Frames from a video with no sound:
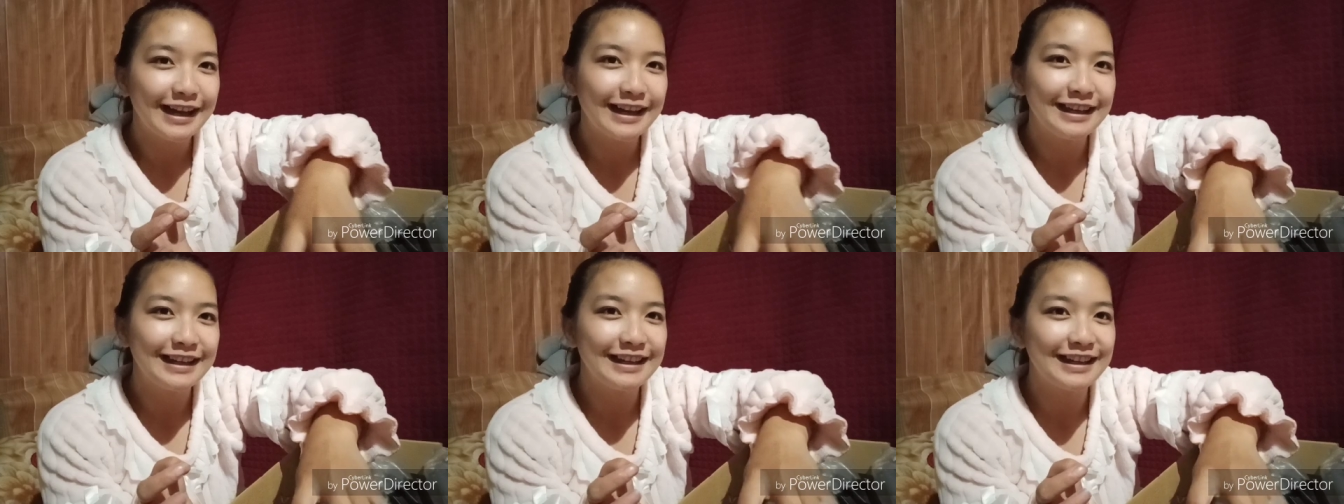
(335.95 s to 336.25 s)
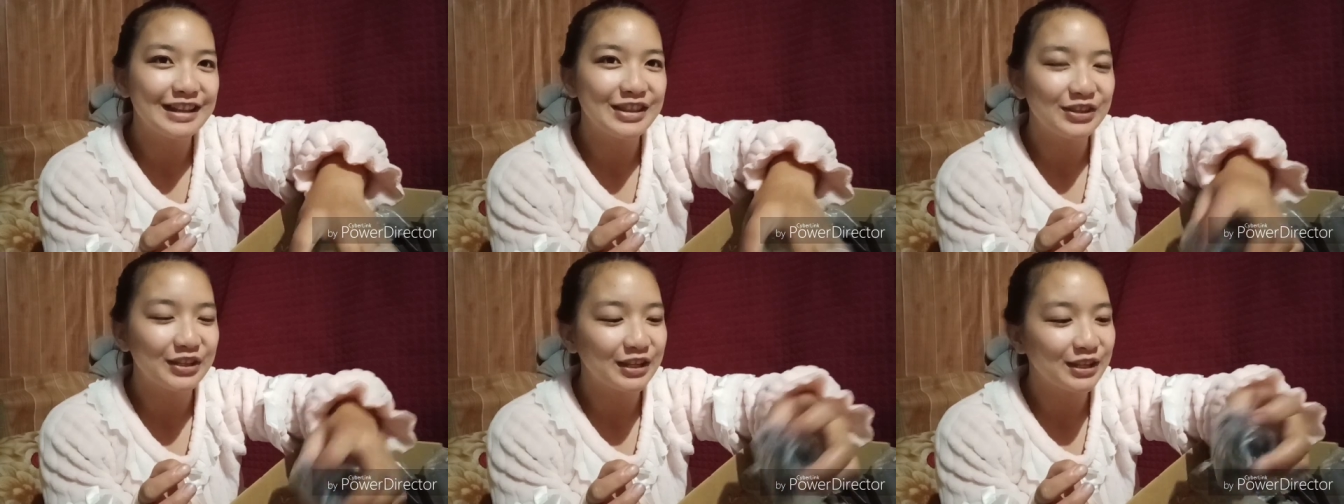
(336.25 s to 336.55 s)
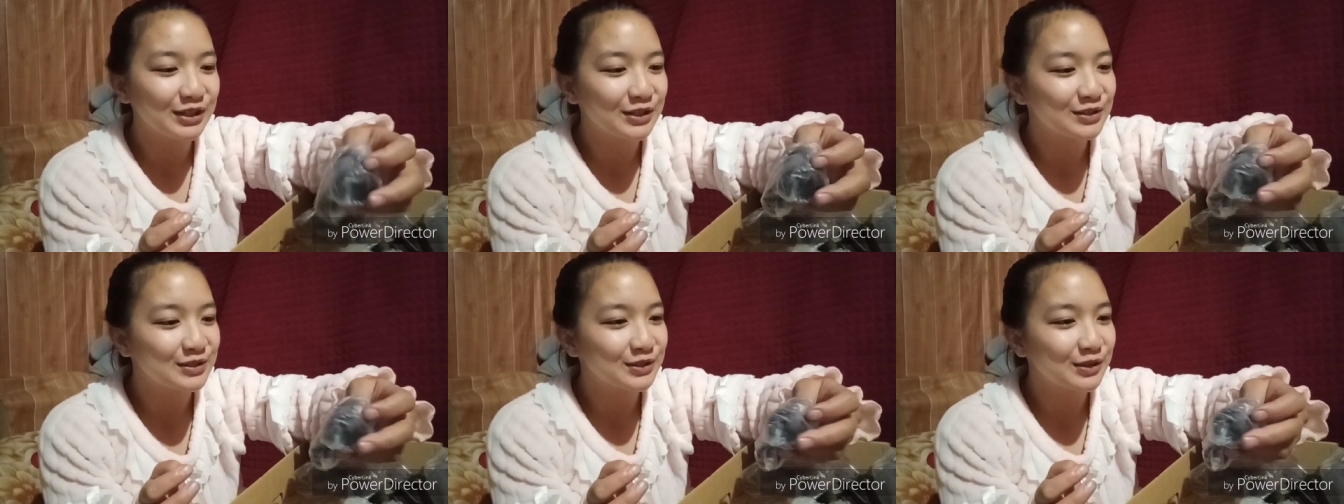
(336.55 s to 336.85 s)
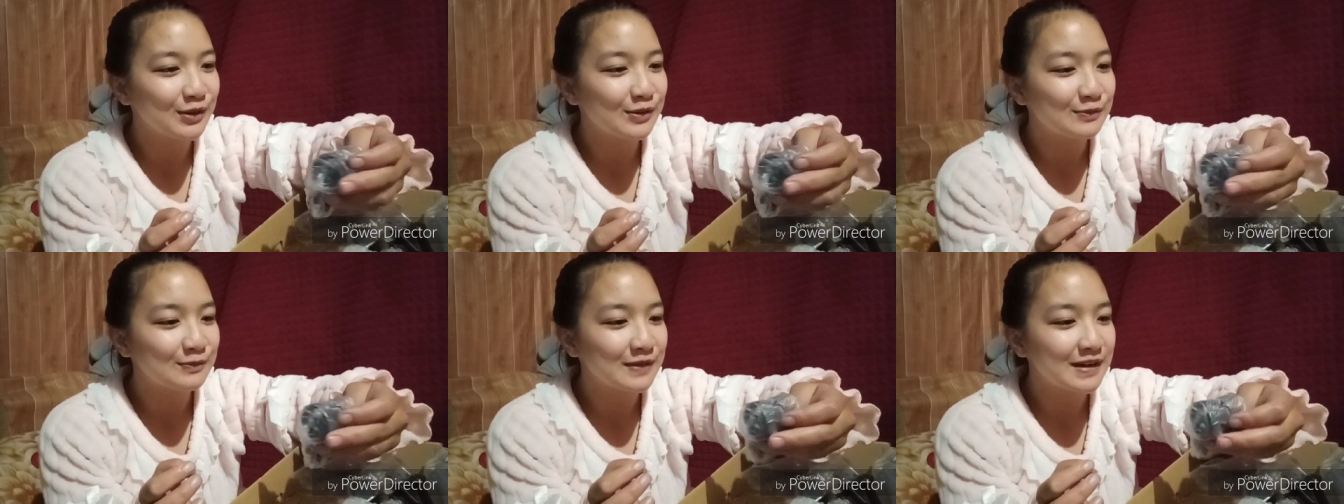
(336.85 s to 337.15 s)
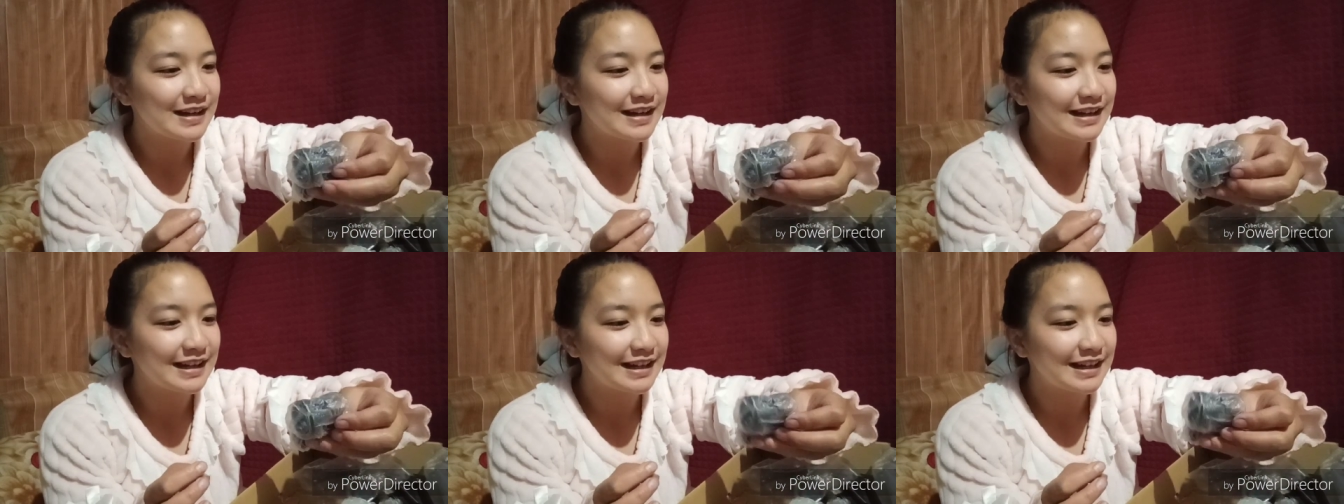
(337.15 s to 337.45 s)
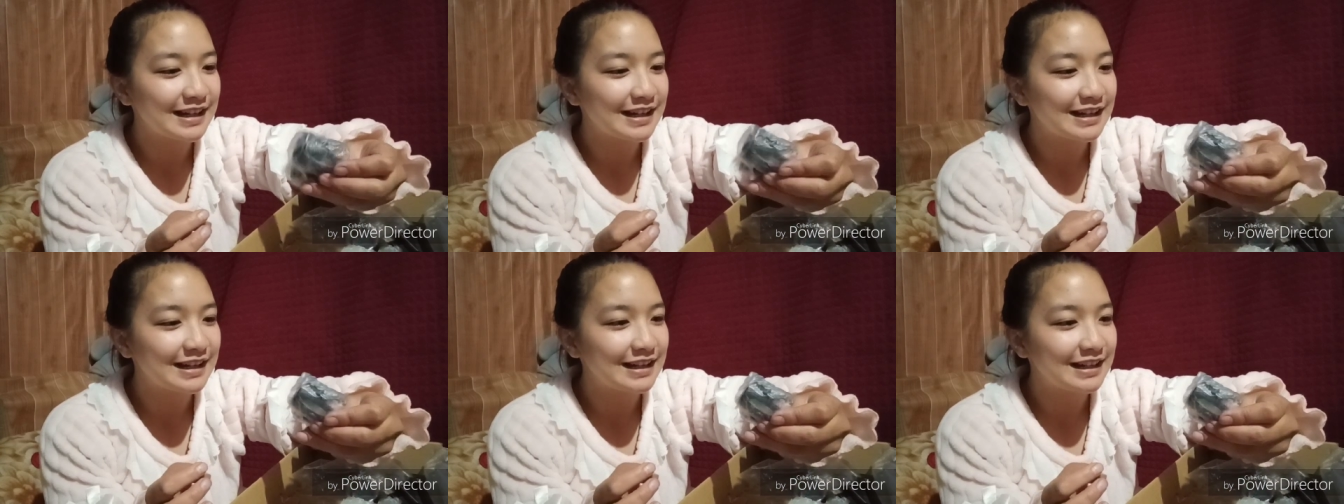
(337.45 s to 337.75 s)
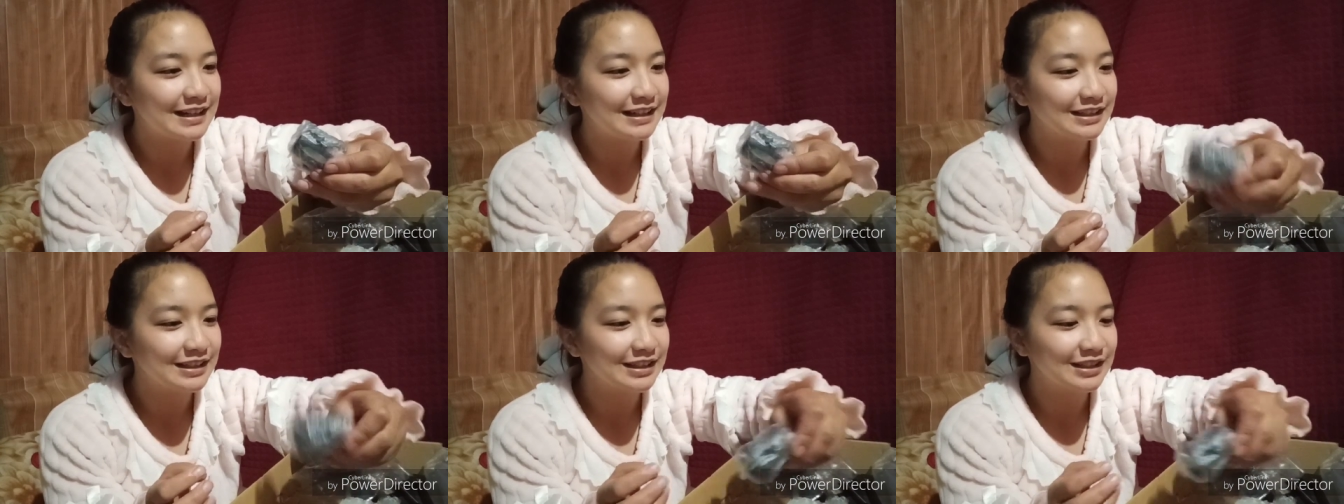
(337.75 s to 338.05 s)
Ayan, thank you so
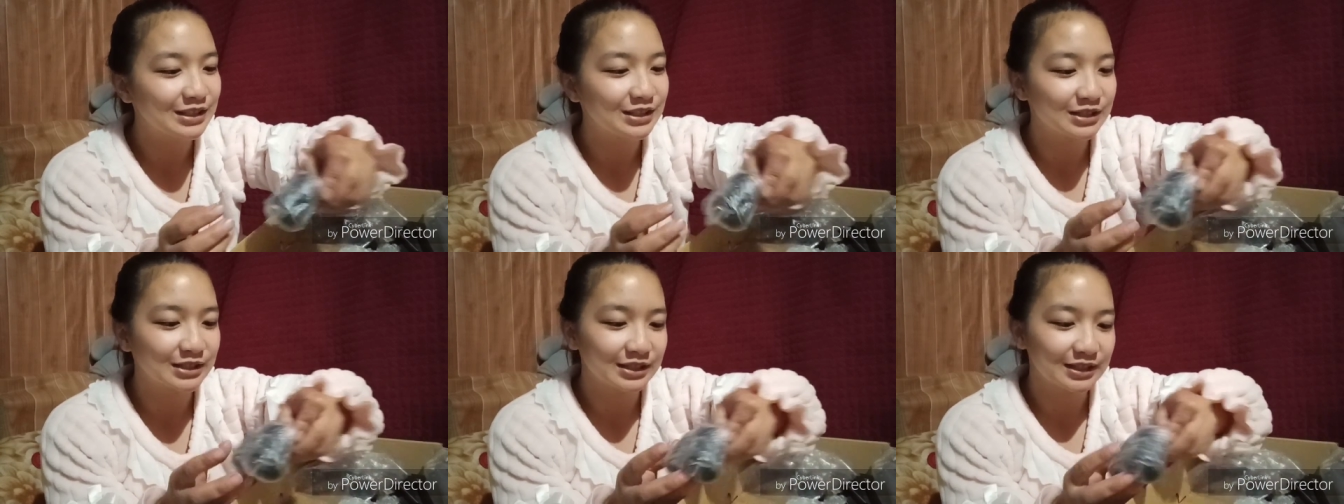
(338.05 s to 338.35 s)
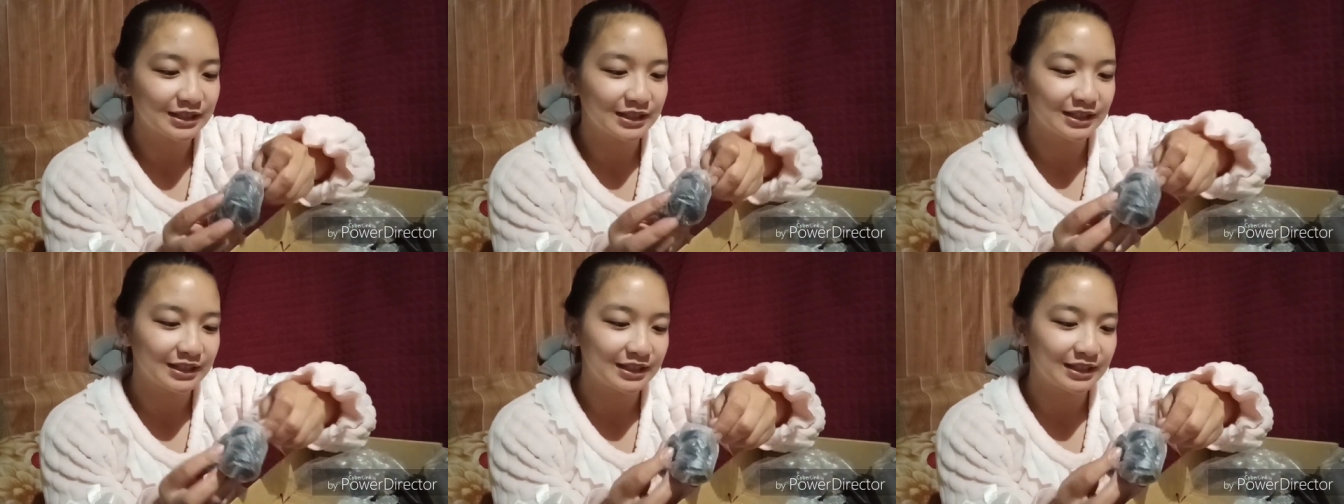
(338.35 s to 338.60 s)
much.